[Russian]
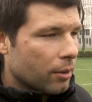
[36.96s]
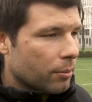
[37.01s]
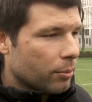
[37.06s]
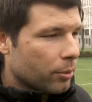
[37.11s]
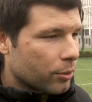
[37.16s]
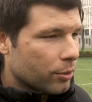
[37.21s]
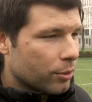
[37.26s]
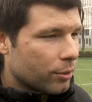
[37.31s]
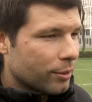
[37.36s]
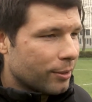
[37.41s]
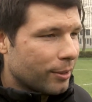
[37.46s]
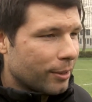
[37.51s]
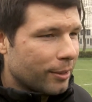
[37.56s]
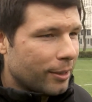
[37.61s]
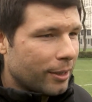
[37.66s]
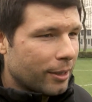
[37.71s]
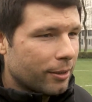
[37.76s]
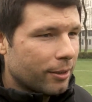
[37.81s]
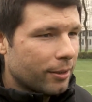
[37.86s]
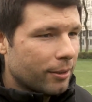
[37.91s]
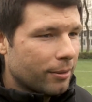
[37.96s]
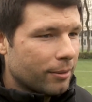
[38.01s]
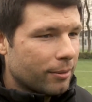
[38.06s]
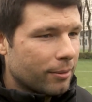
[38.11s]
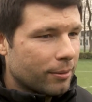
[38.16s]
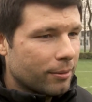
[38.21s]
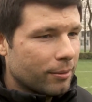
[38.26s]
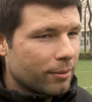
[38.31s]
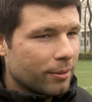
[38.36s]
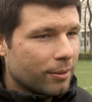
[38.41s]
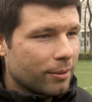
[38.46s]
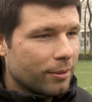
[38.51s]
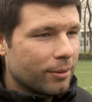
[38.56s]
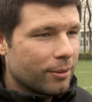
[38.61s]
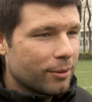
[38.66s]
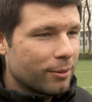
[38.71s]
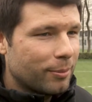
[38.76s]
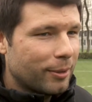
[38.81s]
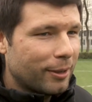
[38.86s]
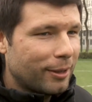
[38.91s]
после стандарта Э,
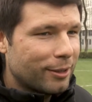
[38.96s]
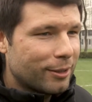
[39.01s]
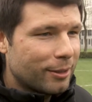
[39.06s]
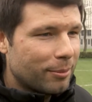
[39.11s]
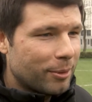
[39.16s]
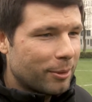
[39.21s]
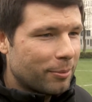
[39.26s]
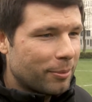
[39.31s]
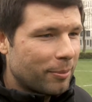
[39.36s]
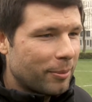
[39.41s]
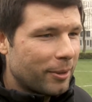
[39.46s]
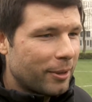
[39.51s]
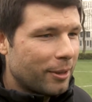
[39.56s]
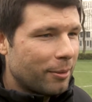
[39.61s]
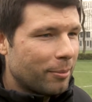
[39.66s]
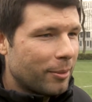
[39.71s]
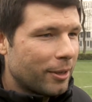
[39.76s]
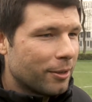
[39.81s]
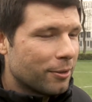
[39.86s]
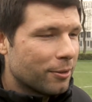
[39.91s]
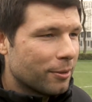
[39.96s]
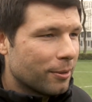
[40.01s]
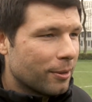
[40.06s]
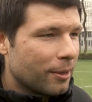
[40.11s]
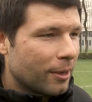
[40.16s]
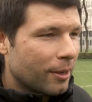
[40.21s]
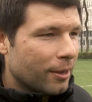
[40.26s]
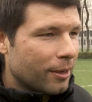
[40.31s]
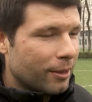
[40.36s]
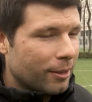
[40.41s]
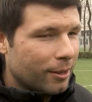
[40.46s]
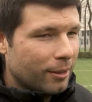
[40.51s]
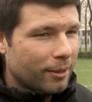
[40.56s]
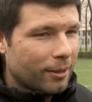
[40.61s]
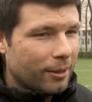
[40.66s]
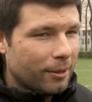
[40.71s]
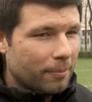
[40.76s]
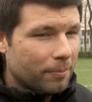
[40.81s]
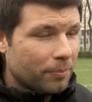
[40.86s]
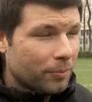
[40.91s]
смогли забить победный мяч.
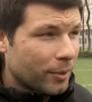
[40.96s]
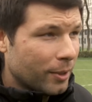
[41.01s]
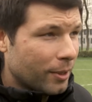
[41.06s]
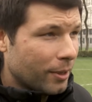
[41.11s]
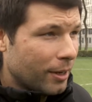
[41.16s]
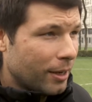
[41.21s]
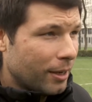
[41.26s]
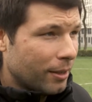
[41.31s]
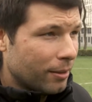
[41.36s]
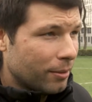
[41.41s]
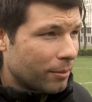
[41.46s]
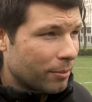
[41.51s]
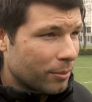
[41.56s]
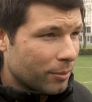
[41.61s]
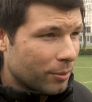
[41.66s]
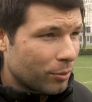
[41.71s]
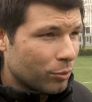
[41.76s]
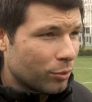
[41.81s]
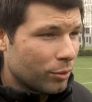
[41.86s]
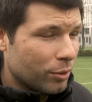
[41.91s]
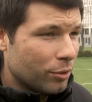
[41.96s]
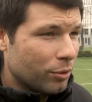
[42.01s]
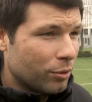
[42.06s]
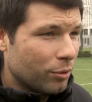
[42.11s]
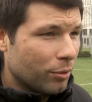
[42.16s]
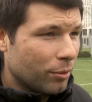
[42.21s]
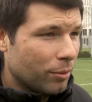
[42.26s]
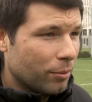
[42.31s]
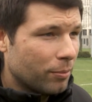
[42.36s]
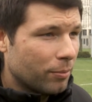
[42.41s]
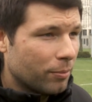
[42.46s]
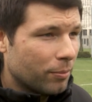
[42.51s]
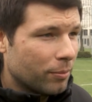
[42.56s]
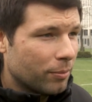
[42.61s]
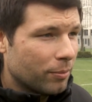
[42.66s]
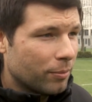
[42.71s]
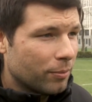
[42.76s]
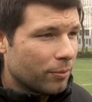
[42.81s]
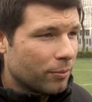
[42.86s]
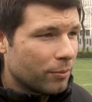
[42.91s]
Это игра, ну, нужно с нее
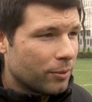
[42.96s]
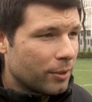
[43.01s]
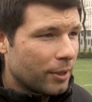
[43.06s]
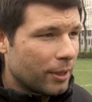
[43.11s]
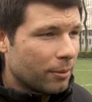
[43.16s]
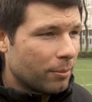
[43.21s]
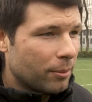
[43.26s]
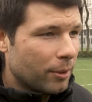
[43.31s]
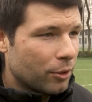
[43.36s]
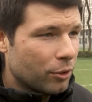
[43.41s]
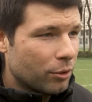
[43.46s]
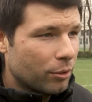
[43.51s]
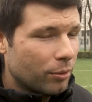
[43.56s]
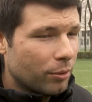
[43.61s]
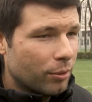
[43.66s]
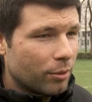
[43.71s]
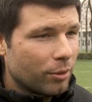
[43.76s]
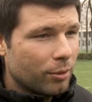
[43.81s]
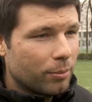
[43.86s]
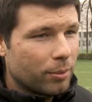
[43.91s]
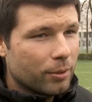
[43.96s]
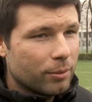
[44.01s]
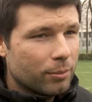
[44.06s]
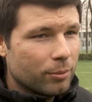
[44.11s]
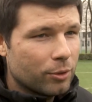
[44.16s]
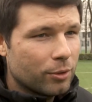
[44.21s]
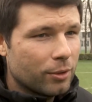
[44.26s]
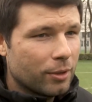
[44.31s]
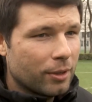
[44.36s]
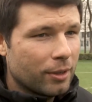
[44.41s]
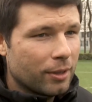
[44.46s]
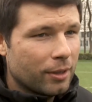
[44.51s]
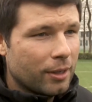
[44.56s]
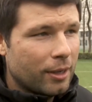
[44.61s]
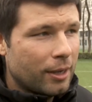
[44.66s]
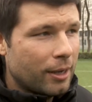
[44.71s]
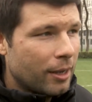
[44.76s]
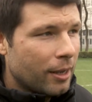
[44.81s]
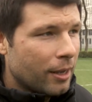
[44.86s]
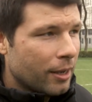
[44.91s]
взять большой урок, потому что
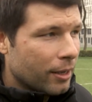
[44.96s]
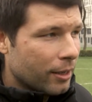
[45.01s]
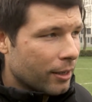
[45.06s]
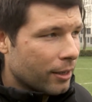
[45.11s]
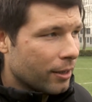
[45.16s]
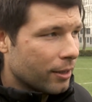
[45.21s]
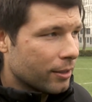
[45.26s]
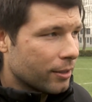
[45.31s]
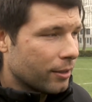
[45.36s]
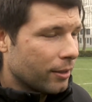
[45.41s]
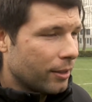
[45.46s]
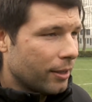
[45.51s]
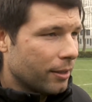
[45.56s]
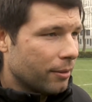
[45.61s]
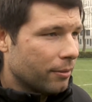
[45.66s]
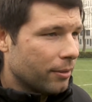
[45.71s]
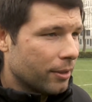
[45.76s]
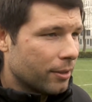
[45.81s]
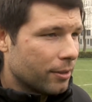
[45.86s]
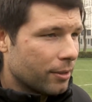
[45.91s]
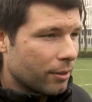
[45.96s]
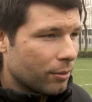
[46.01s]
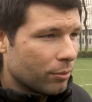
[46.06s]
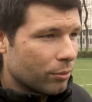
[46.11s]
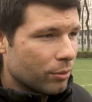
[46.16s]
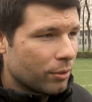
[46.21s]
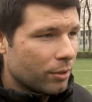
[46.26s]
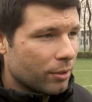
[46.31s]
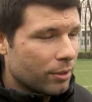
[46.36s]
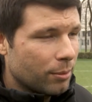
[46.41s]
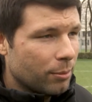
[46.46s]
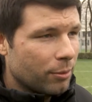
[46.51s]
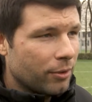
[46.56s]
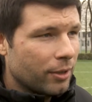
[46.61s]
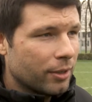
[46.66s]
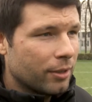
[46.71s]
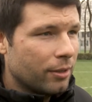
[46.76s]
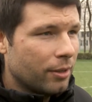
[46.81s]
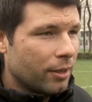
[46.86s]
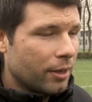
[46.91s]
когда игра складывается, нужно
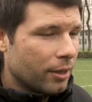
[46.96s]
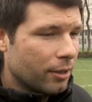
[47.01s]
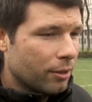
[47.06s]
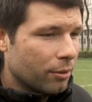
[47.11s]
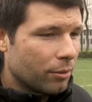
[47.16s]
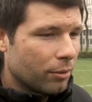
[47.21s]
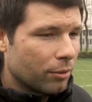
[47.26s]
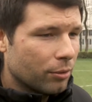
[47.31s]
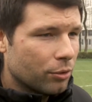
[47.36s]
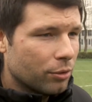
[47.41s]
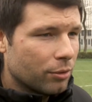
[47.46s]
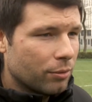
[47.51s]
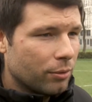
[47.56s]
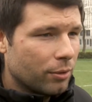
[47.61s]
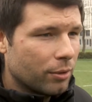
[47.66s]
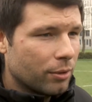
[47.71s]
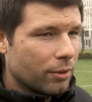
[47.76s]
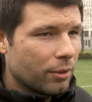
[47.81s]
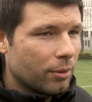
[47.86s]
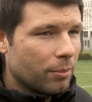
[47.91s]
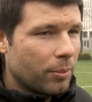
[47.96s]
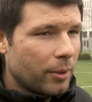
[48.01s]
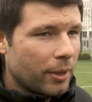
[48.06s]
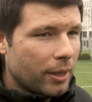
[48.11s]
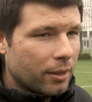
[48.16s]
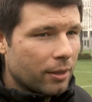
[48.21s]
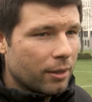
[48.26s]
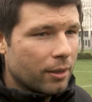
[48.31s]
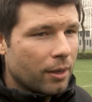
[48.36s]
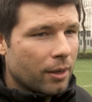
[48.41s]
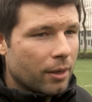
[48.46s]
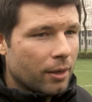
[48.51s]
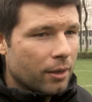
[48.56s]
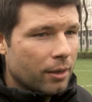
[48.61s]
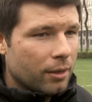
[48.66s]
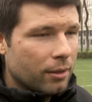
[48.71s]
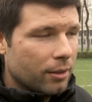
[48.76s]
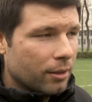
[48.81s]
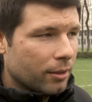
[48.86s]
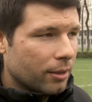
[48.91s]
забивать и третий гол, и четвертый, и пятый,
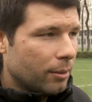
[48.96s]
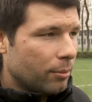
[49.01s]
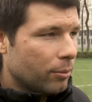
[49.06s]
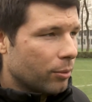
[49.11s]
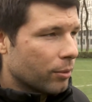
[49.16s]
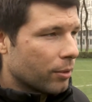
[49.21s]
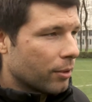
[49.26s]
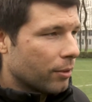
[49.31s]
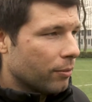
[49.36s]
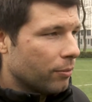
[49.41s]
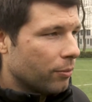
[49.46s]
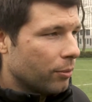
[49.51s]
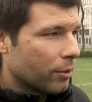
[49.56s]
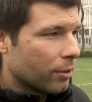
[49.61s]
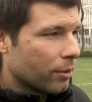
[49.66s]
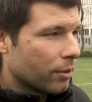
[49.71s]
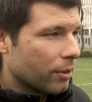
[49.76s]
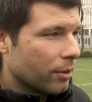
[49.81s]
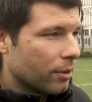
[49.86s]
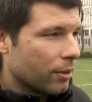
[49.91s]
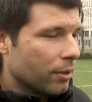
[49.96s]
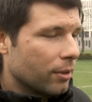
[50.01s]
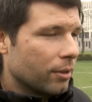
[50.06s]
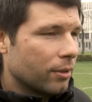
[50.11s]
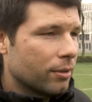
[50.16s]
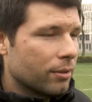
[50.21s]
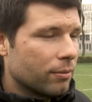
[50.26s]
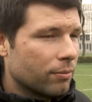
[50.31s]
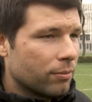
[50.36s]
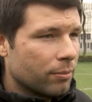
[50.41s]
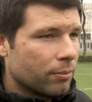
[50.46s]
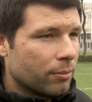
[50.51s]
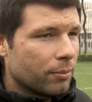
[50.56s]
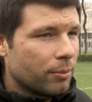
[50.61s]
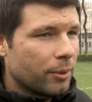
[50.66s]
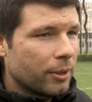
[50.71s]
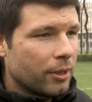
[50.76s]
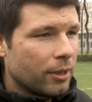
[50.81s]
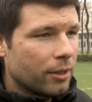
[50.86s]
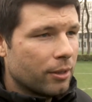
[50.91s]
и тогда будет комфортно. И
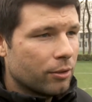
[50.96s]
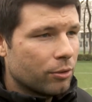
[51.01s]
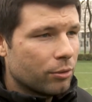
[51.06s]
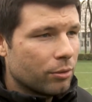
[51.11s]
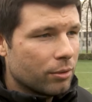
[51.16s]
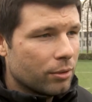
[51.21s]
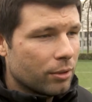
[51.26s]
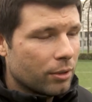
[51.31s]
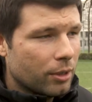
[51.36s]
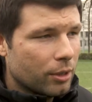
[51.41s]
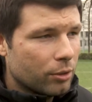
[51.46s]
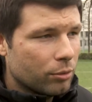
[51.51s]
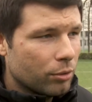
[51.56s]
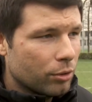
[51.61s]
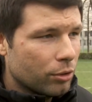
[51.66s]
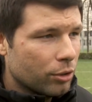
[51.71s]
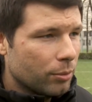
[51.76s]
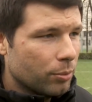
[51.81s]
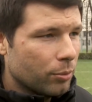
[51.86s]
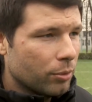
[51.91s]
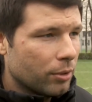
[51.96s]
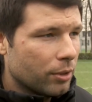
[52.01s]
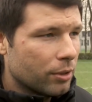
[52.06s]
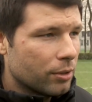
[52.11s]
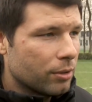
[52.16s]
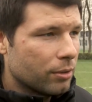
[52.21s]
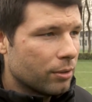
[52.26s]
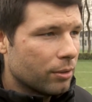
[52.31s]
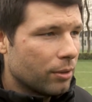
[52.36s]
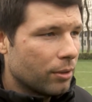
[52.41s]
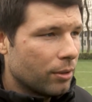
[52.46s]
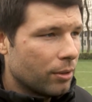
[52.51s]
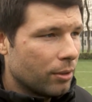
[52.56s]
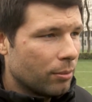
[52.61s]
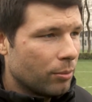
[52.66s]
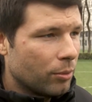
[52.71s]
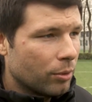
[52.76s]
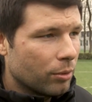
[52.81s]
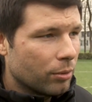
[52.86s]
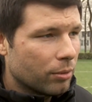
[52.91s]
понятно, что за каждую ошибку нас э,
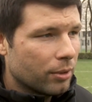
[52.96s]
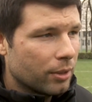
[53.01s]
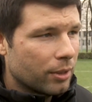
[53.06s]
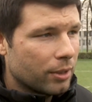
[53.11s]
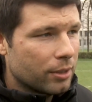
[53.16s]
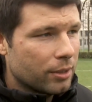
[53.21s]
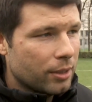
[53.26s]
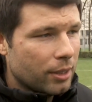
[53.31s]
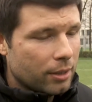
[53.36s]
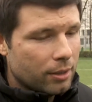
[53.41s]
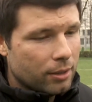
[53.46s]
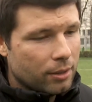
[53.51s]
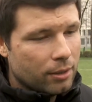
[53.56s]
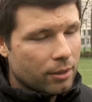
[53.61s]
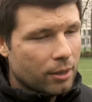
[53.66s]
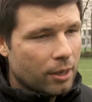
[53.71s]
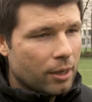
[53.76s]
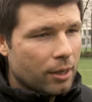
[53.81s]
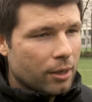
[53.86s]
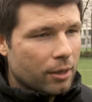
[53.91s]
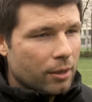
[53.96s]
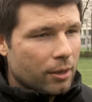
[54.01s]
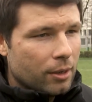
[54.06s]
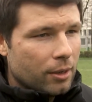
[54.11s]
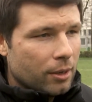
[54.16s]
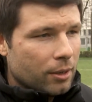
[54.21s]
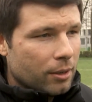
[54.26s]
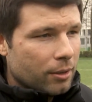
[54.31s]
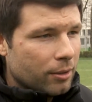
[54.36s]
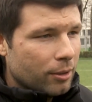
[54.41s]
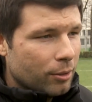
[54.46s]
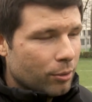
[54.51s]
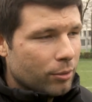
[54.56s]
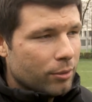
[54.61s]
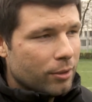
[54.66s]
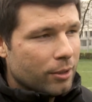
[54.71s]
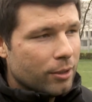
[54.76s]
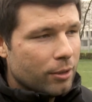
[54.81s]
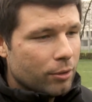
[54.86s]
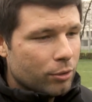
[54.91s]
могут наказать. И
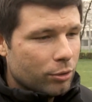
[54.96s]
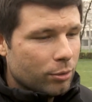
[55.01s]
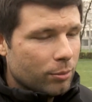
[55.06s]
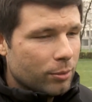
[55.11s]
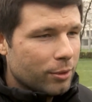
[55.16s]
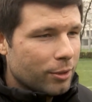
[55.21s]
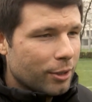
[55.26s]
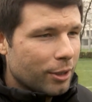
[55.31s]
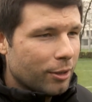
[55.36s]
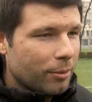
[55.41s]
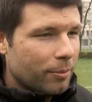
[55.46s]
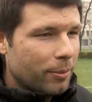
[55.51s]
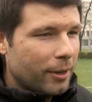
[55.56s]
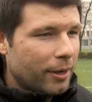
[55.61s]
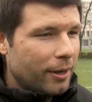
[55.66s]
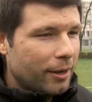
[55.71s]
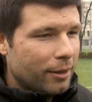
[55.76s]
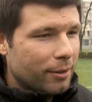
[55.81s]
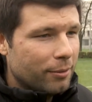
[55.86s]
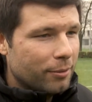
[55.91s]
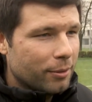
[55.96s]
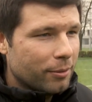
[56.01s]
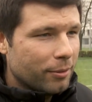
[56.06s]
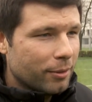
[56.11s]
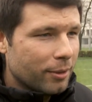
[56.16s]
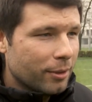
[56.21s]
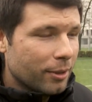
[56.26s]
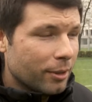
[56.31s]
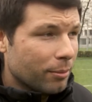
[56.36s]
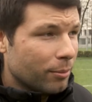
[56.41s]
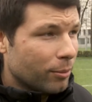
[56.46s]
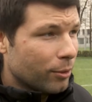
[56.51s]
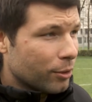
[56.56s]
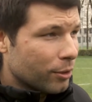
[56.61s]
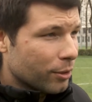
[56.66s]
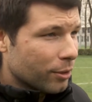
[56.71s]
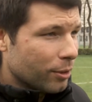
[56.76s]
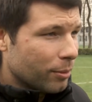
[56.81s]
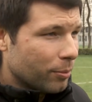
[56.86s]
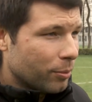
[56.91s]
надеюсь, что мы сделаем правильные выводы и
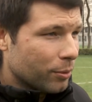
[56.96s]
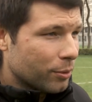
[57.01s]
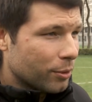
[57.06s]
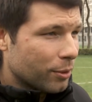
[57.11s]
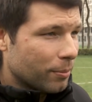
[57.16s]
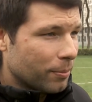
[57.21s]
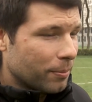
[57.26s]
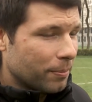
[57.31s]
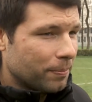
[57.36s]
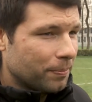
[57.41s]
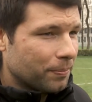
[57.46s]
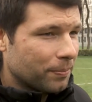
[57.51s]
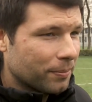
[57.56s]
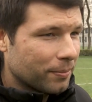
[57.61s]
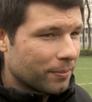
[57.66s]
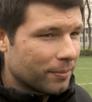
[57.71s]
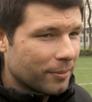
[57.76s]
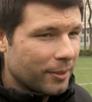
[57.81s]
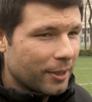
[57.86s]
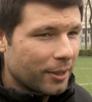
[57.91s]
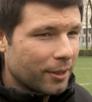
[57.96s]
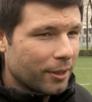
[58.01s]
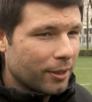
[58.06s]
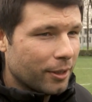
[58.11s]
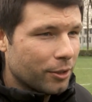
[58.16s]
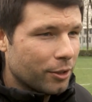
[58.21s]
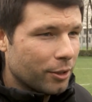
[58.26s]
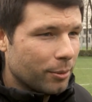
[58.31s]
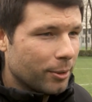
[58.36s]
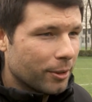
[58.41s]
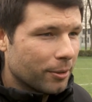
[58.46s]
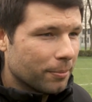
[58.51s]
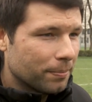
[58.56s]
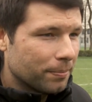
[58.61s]
больше не допустим таких ошибок.